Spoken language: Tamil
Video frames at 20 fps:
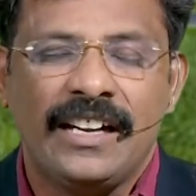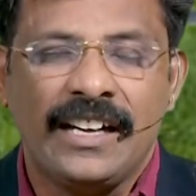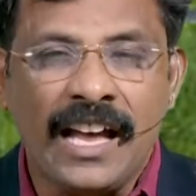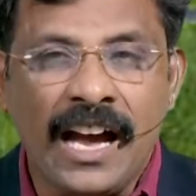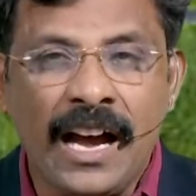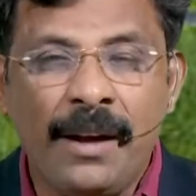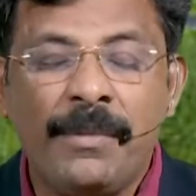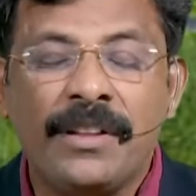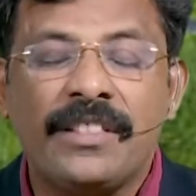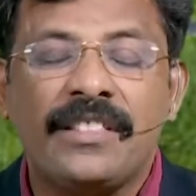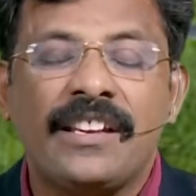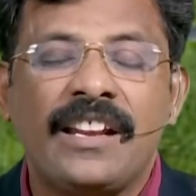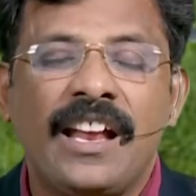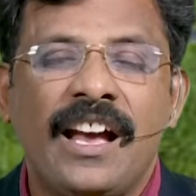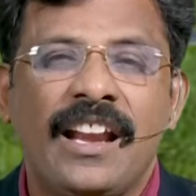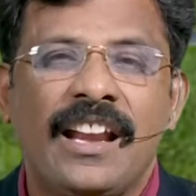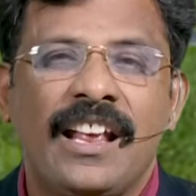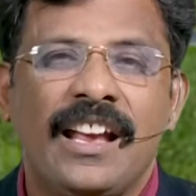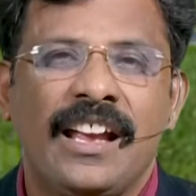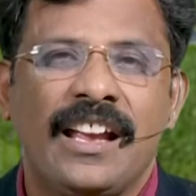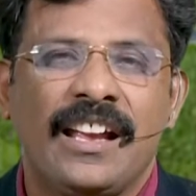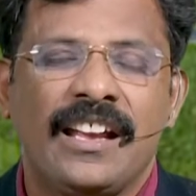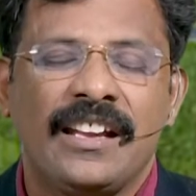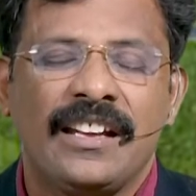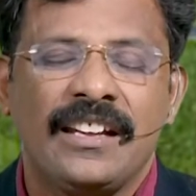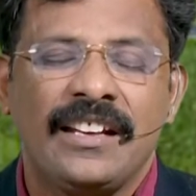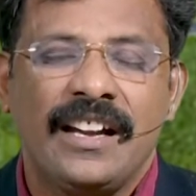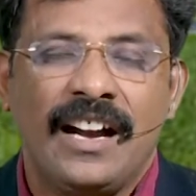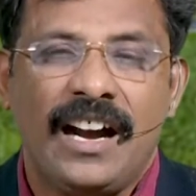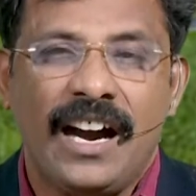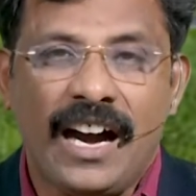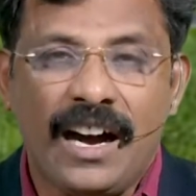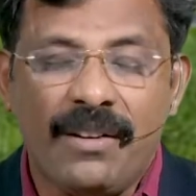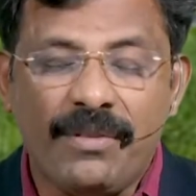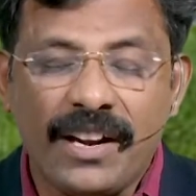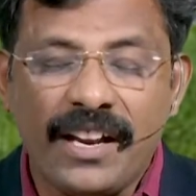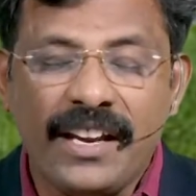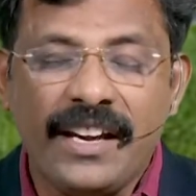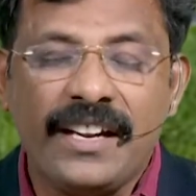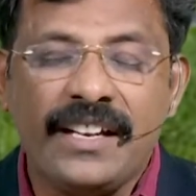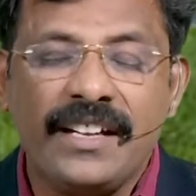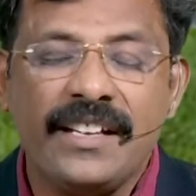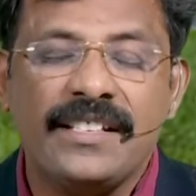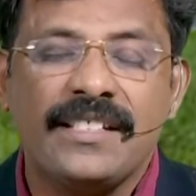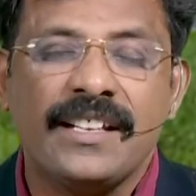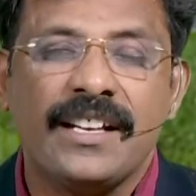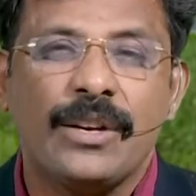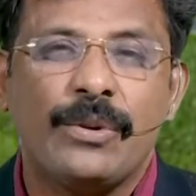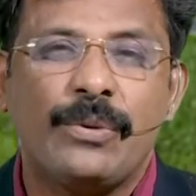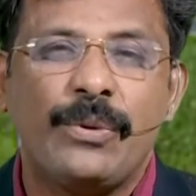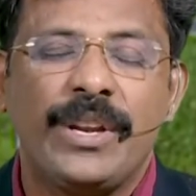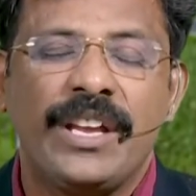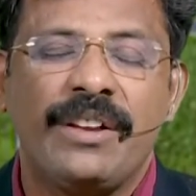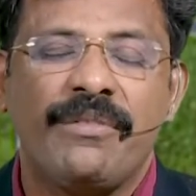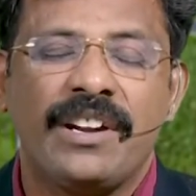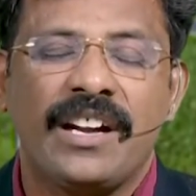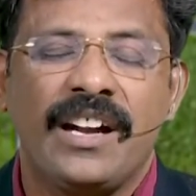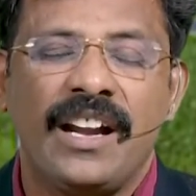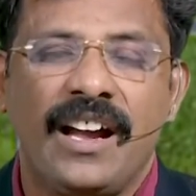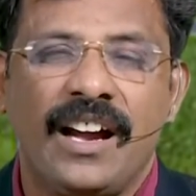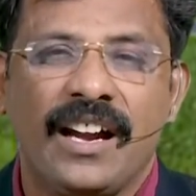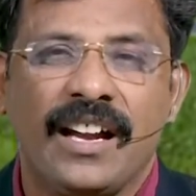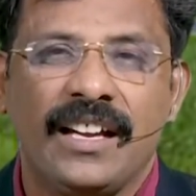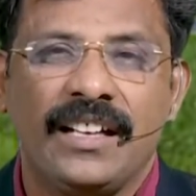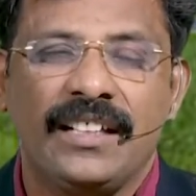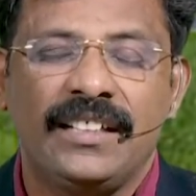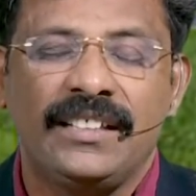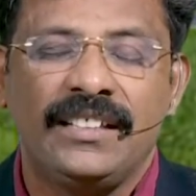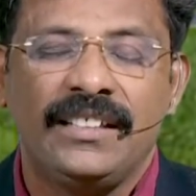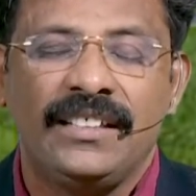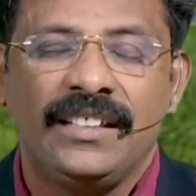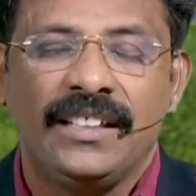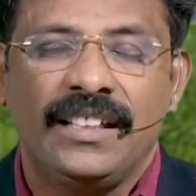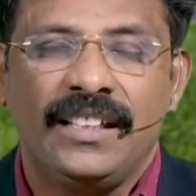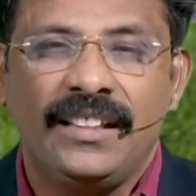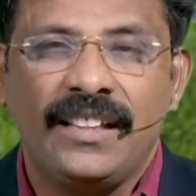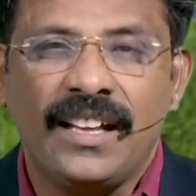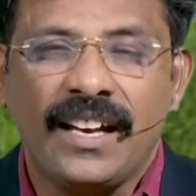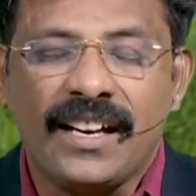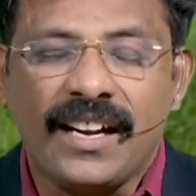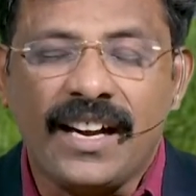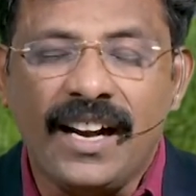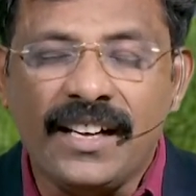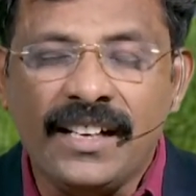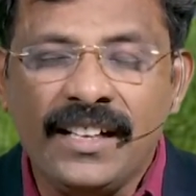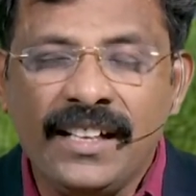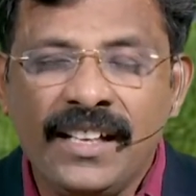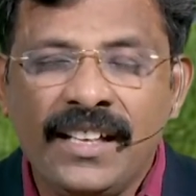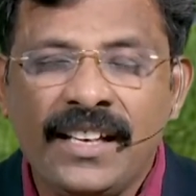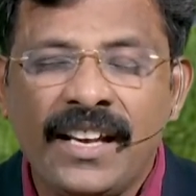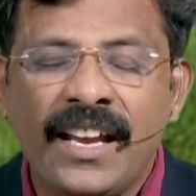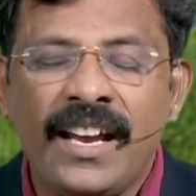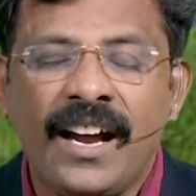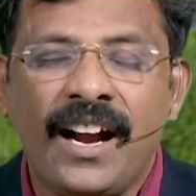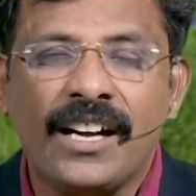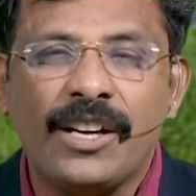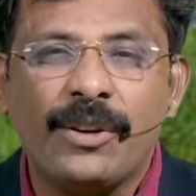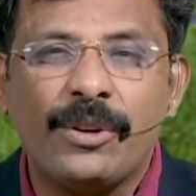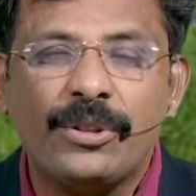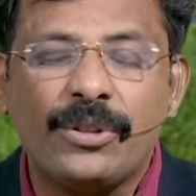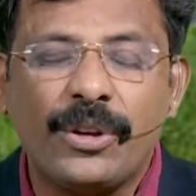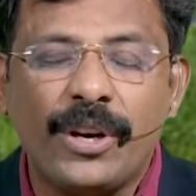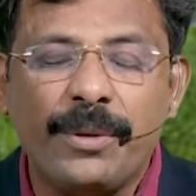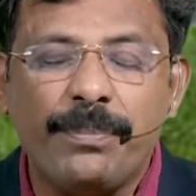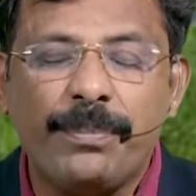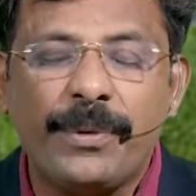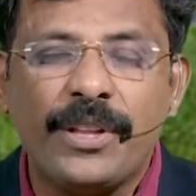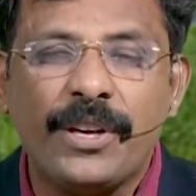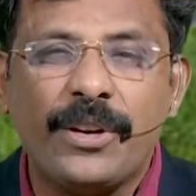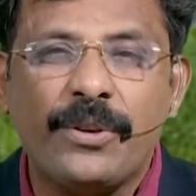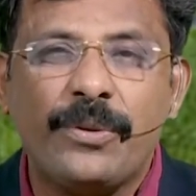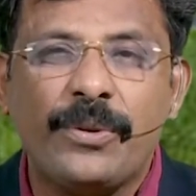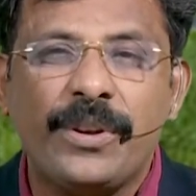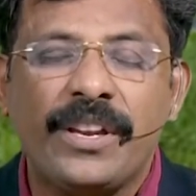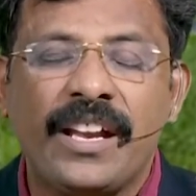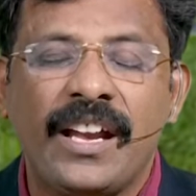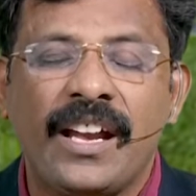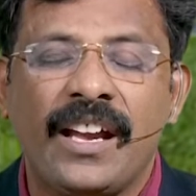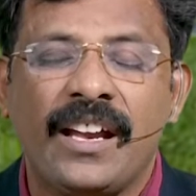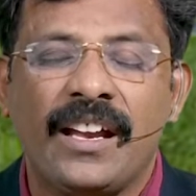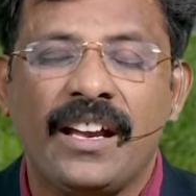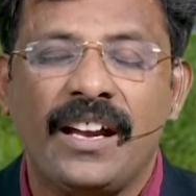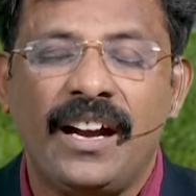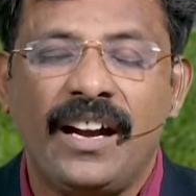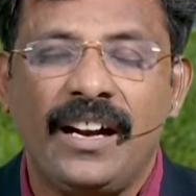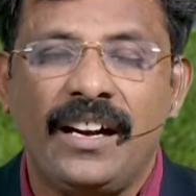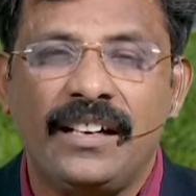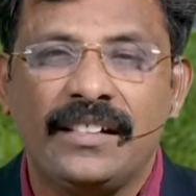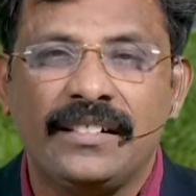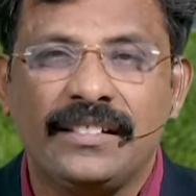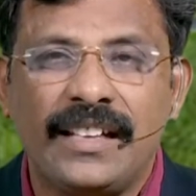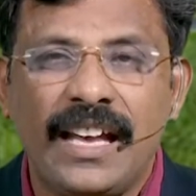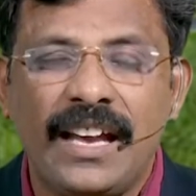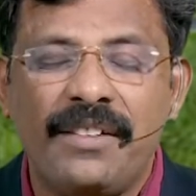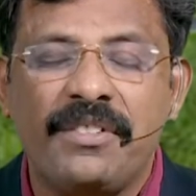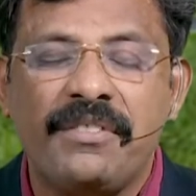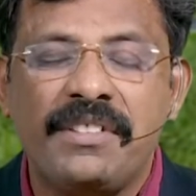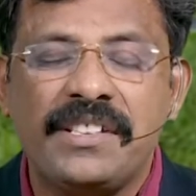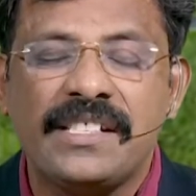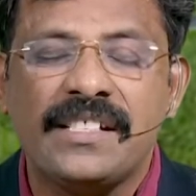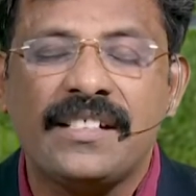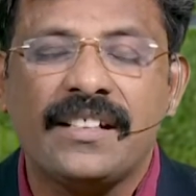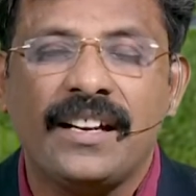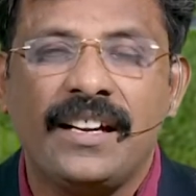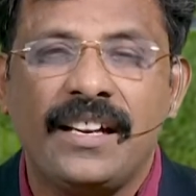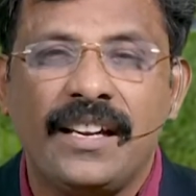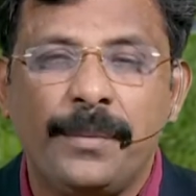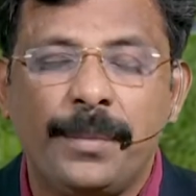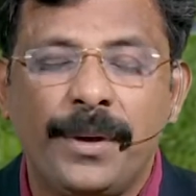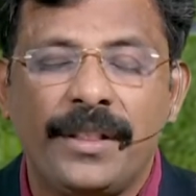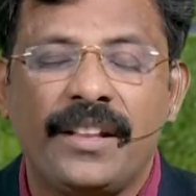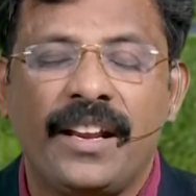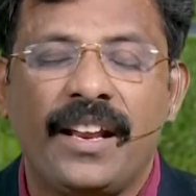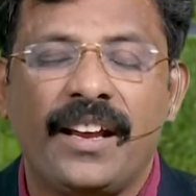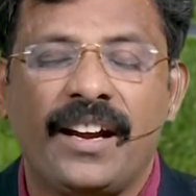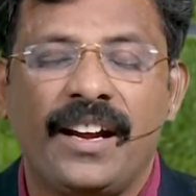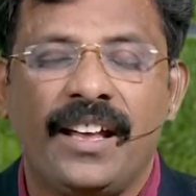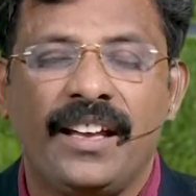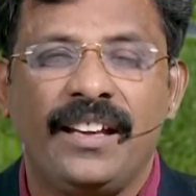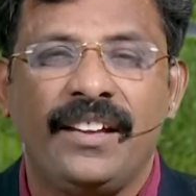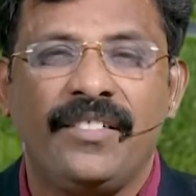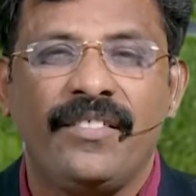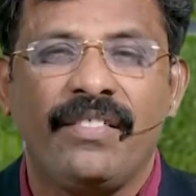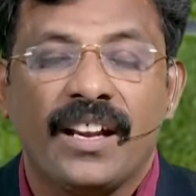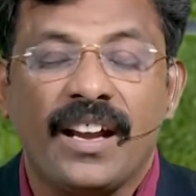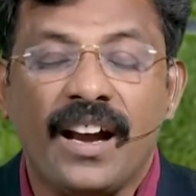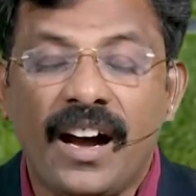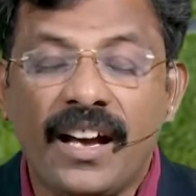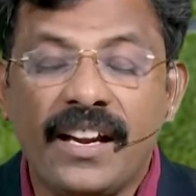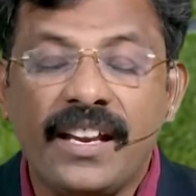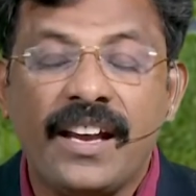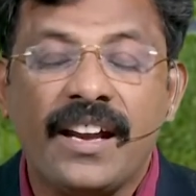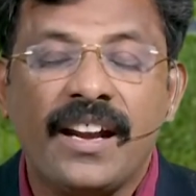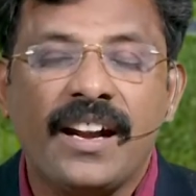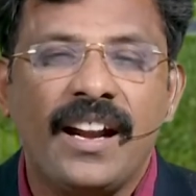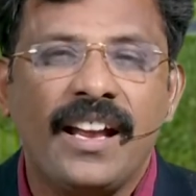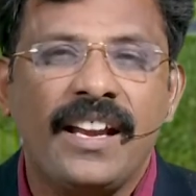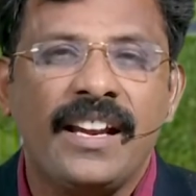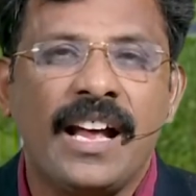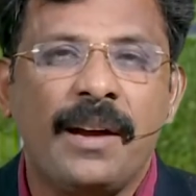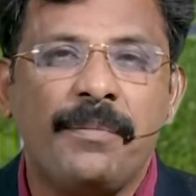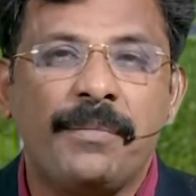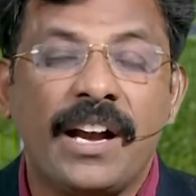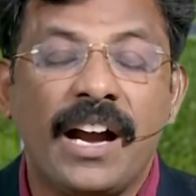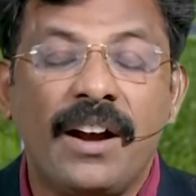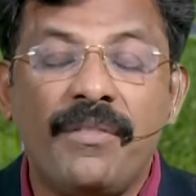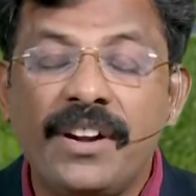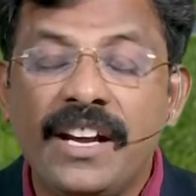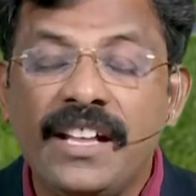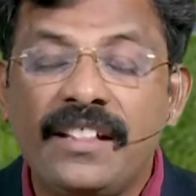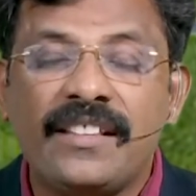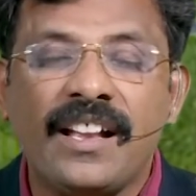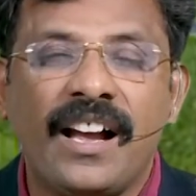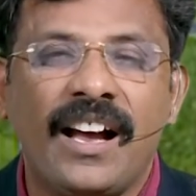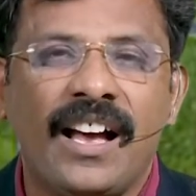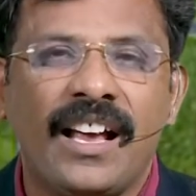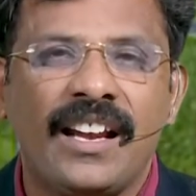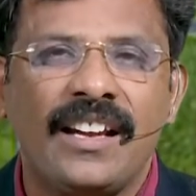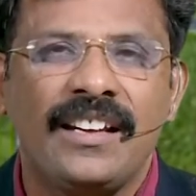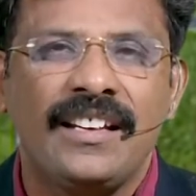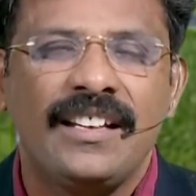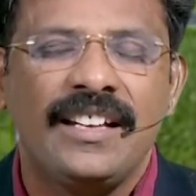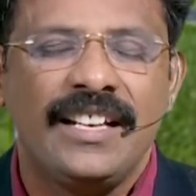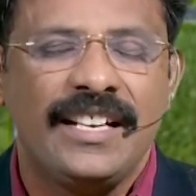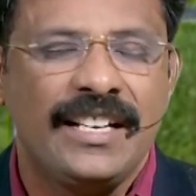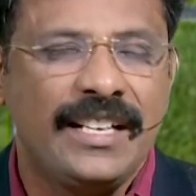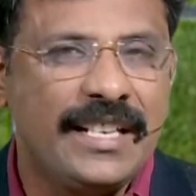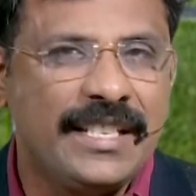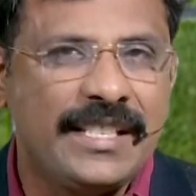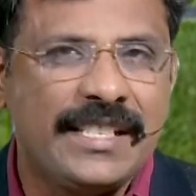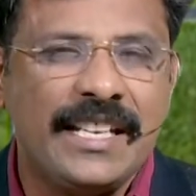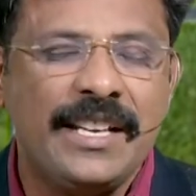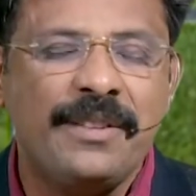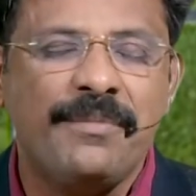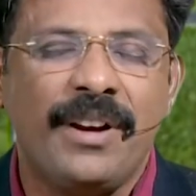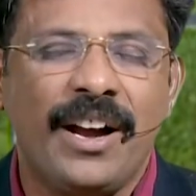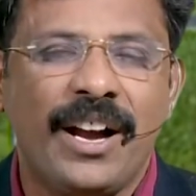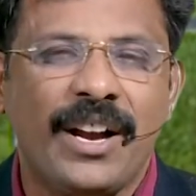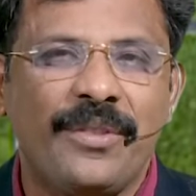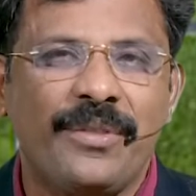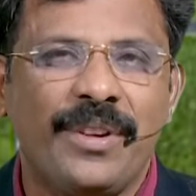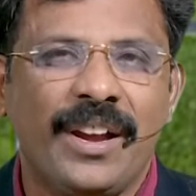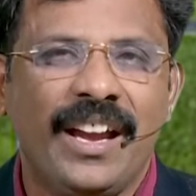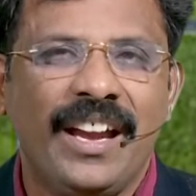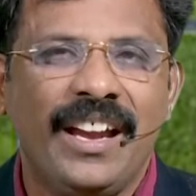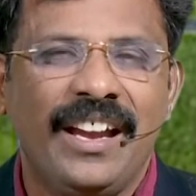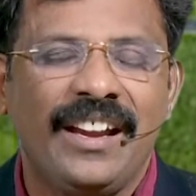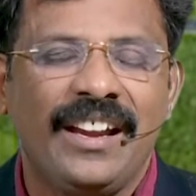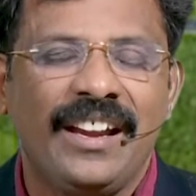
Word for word: நாமத்தினால அவரை கிட்டி சேரக்கூடியவர்களாக இந்த கண்ணீரை ஆண்டவர் துடைப்பதற்குரிய தேவன் வச்சிருக்கிற நிபந்தனைகளை காரியங்களை நாம் கவனித்தால் நிச்சயமாகவே